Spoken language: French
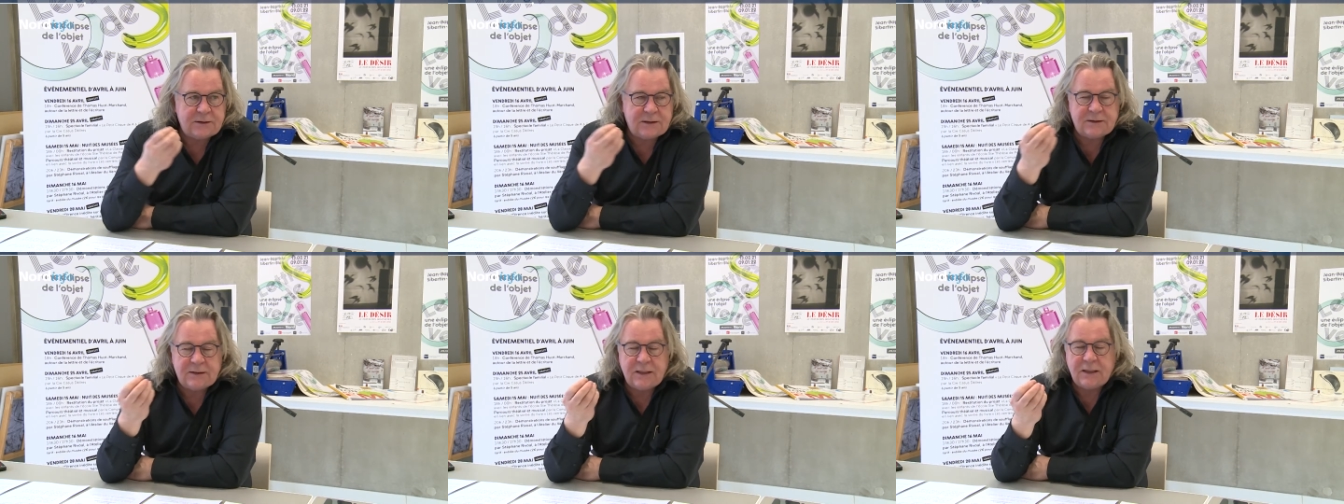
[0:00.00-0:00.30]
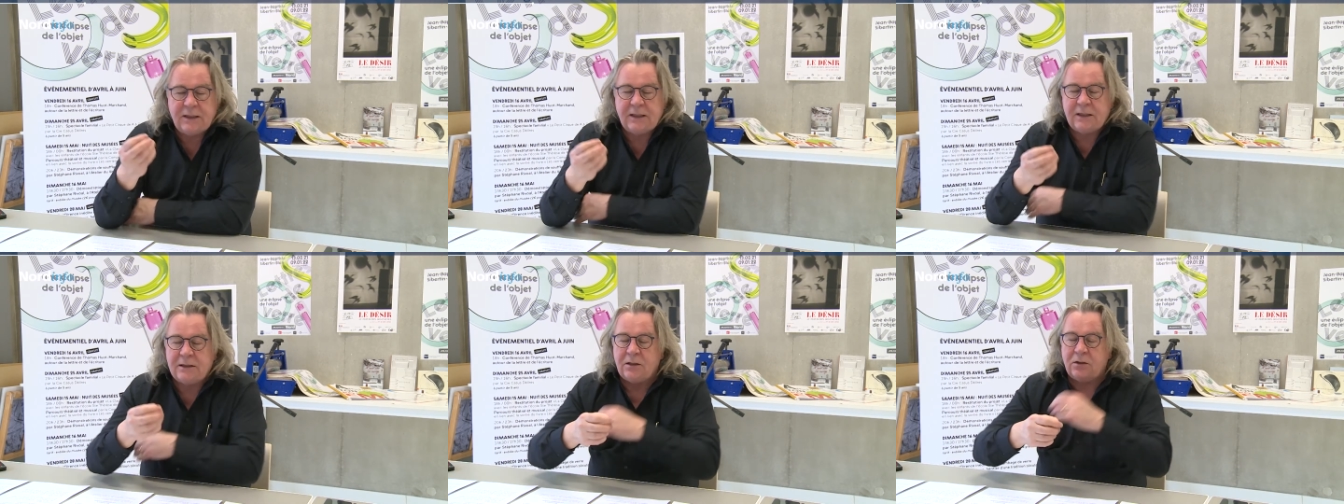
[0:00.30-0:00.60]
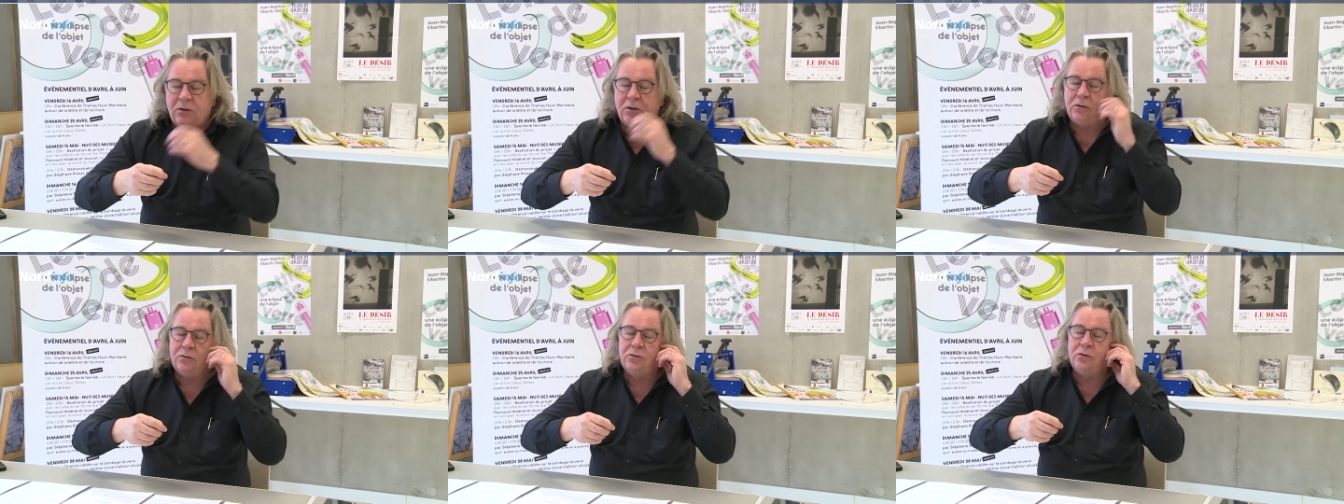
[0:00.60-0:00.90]
Ça c'est le
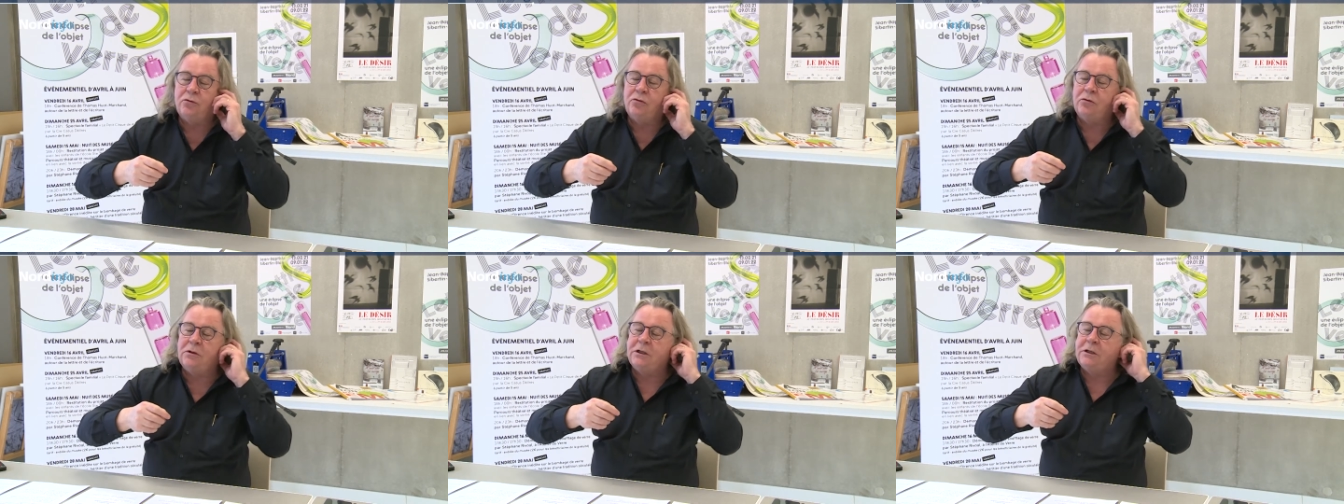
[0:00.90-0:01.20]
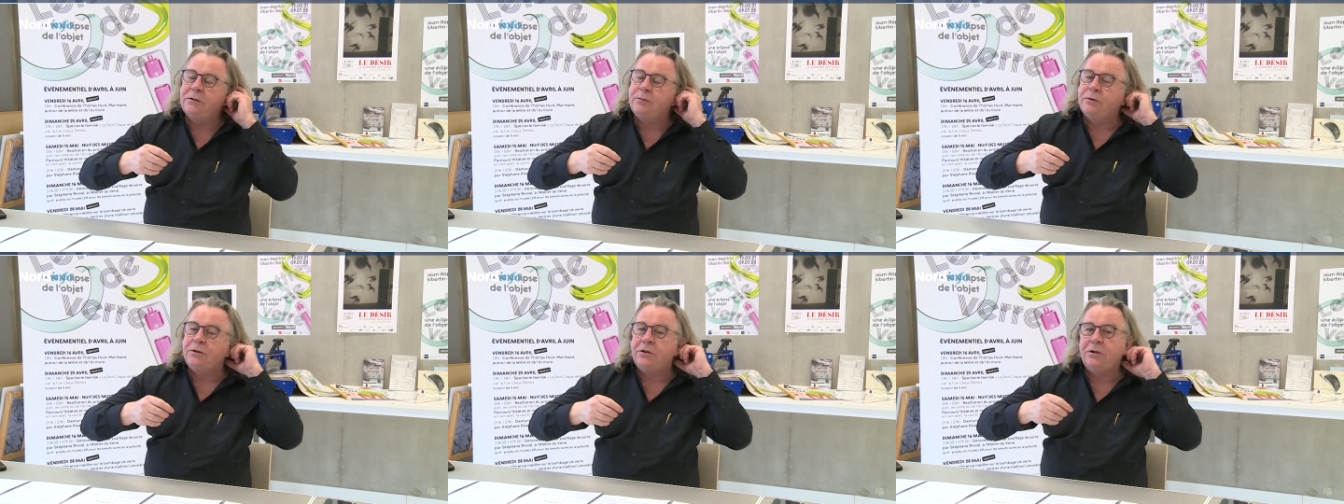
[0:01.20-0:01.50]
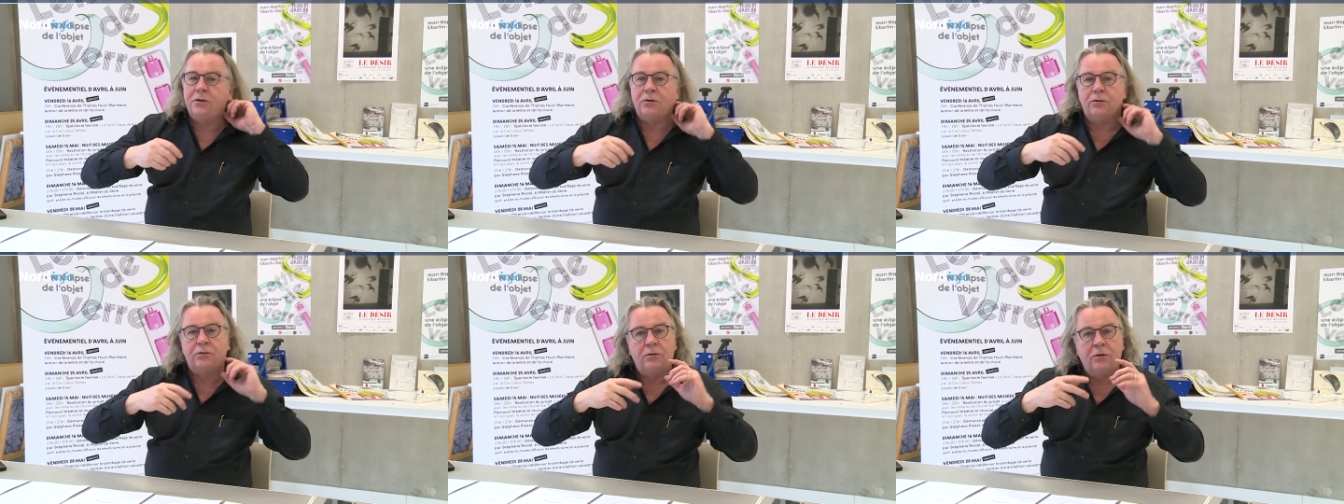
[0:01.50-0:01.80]
catalogue de toute
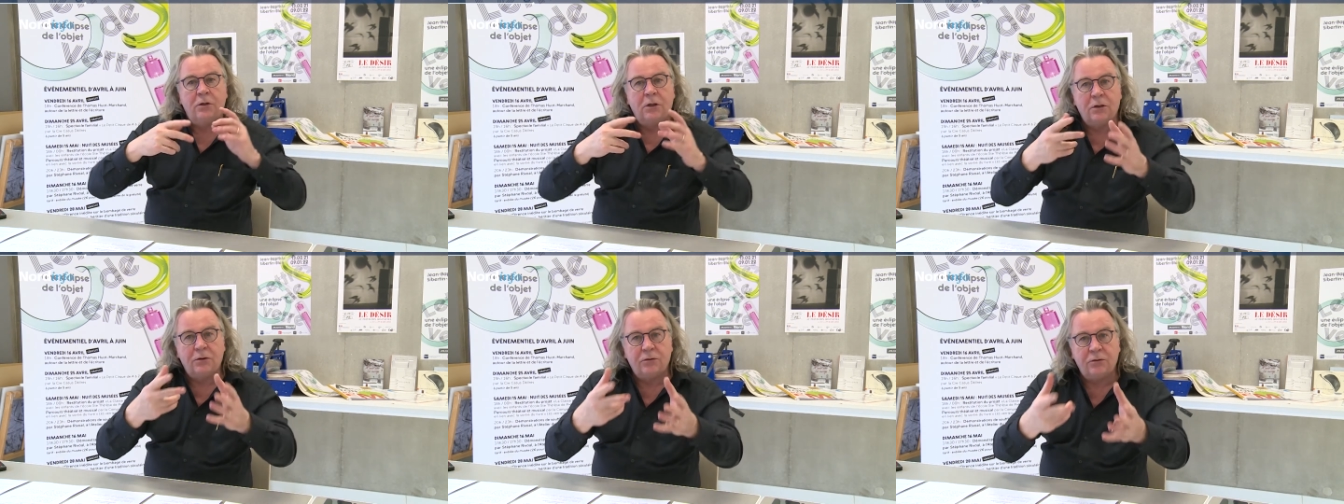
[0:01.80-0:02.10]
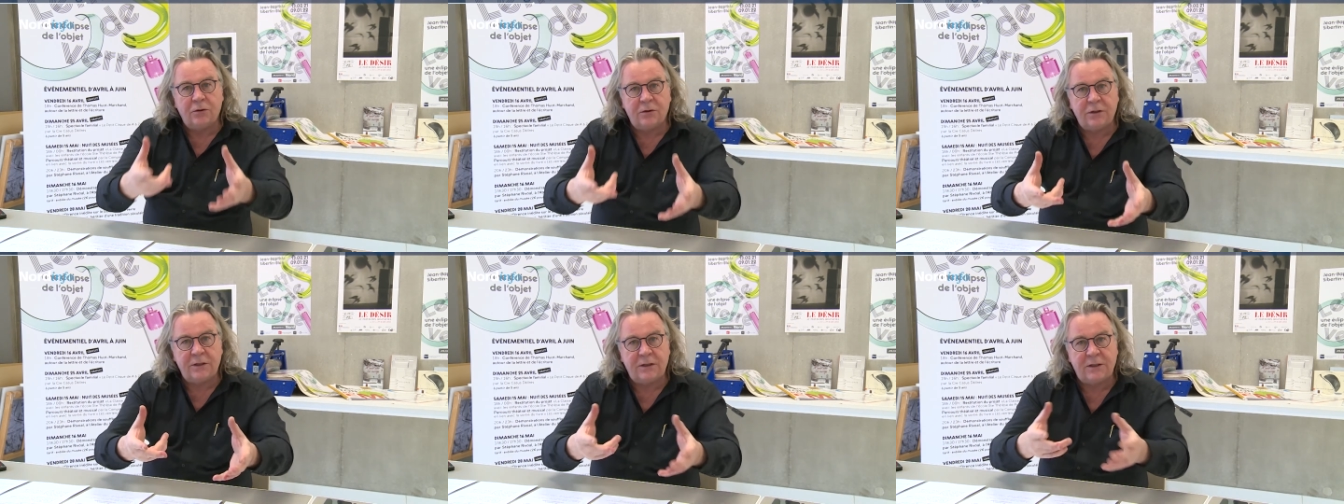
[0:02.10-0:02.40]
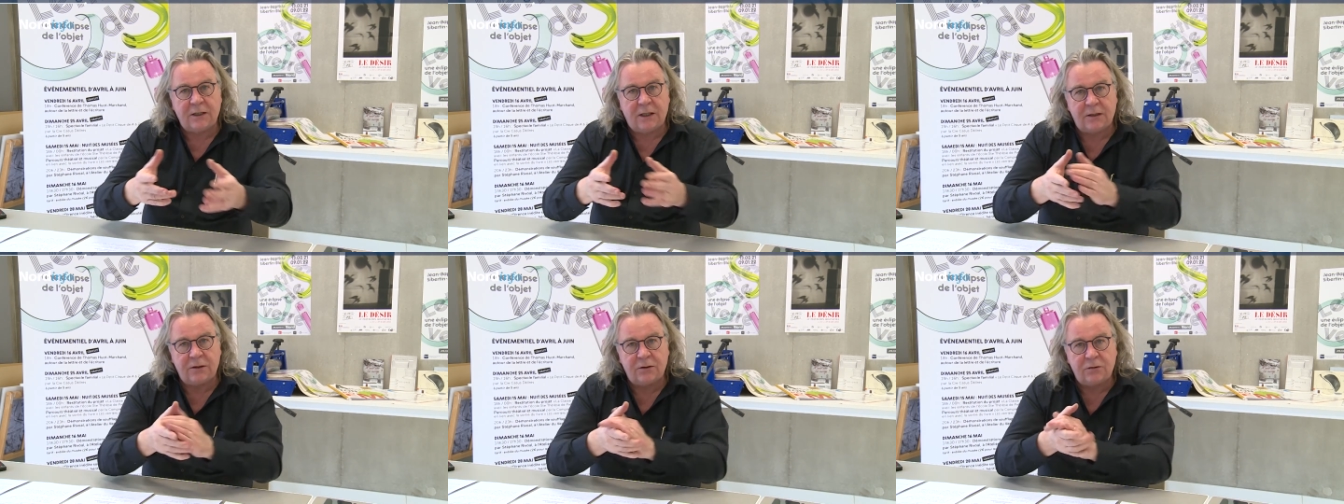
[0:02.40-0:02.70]
l'exposition de
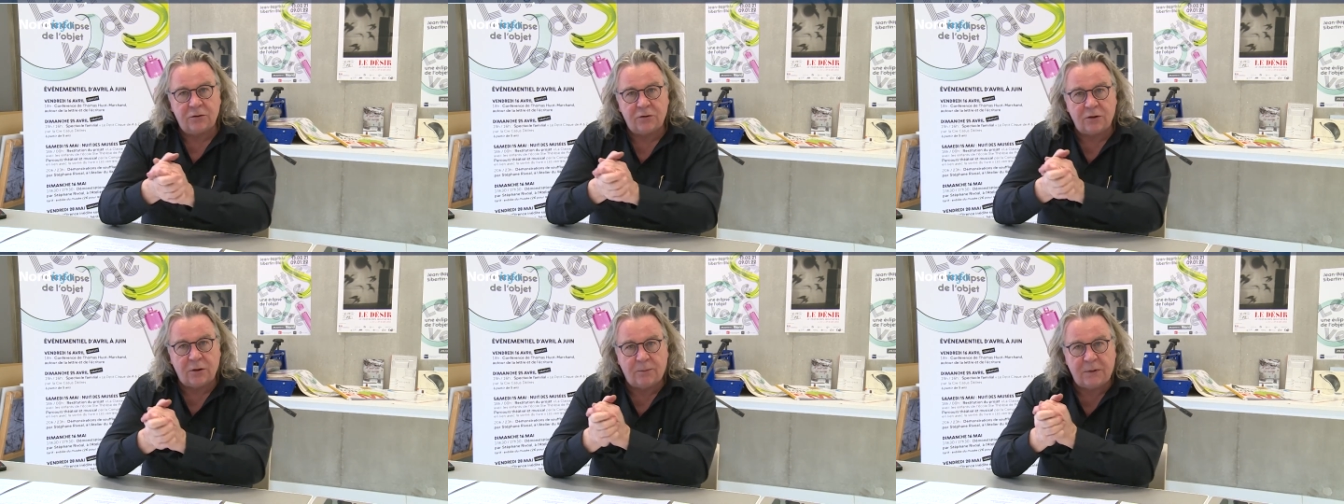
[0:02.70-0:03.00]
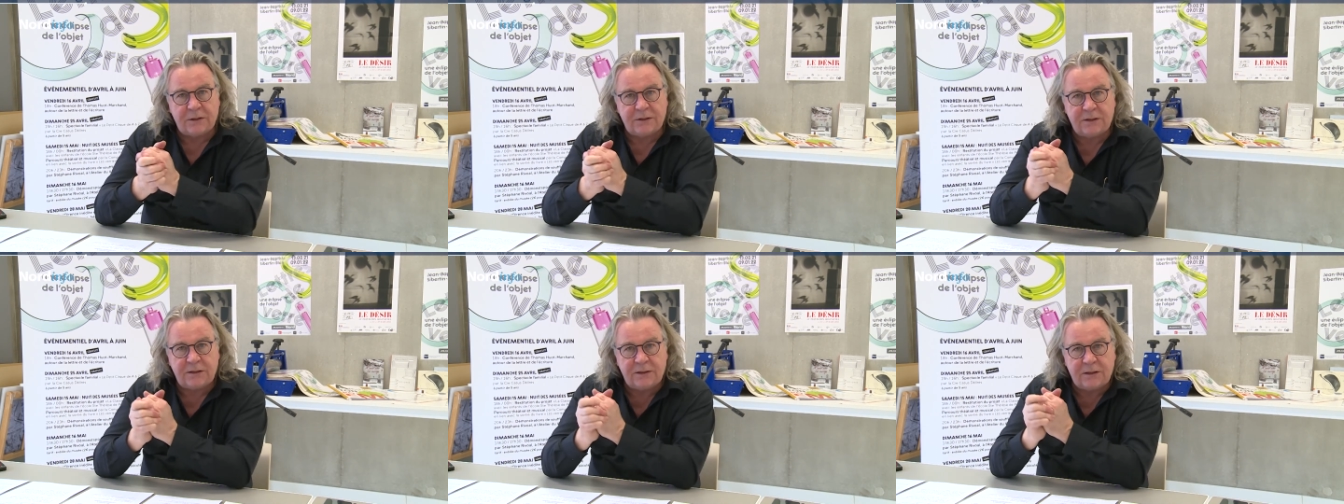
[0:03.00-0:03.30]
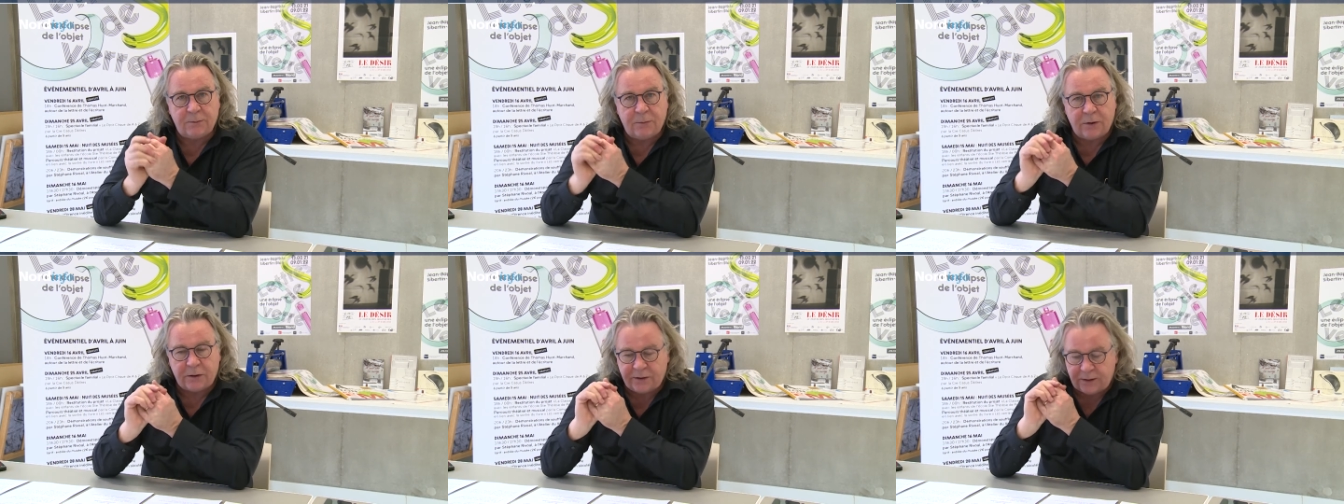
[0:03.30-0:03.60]
design de
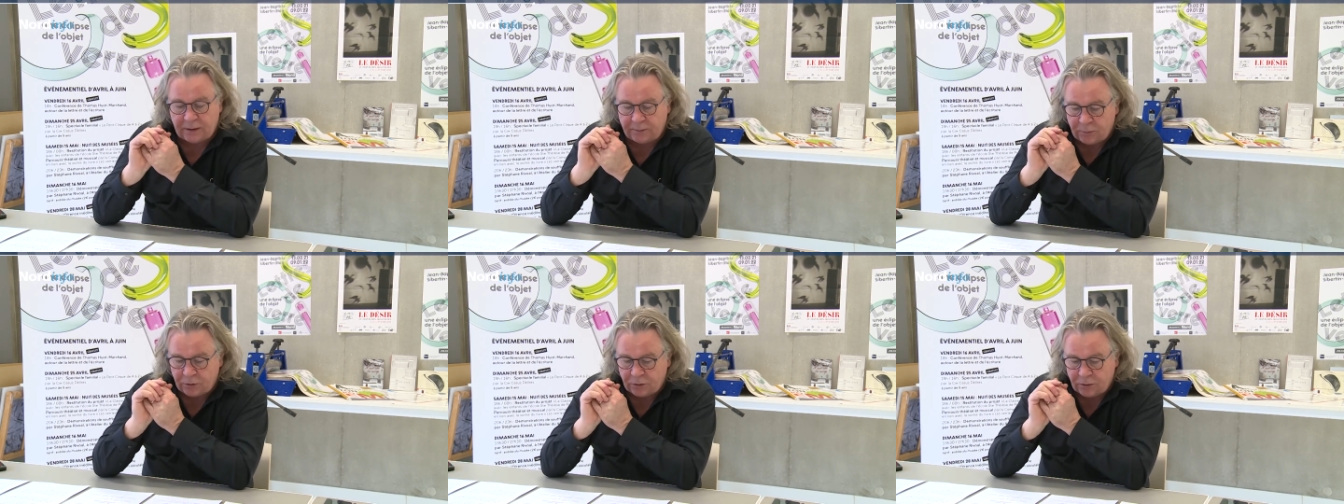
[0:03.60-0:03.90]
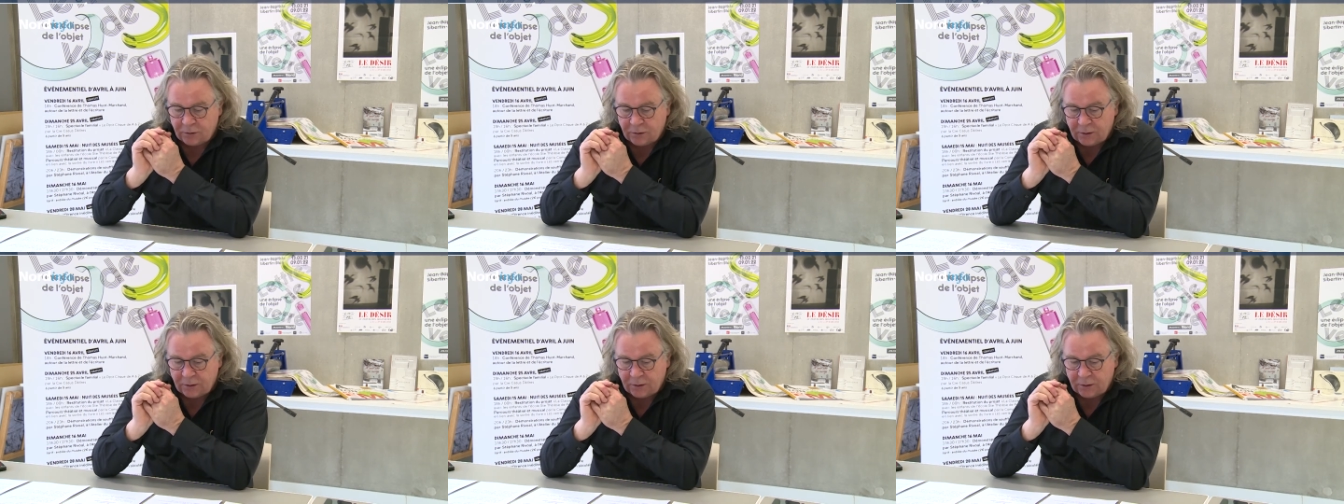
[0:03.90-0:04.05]
Jean-Baptiste Bertin Blanc.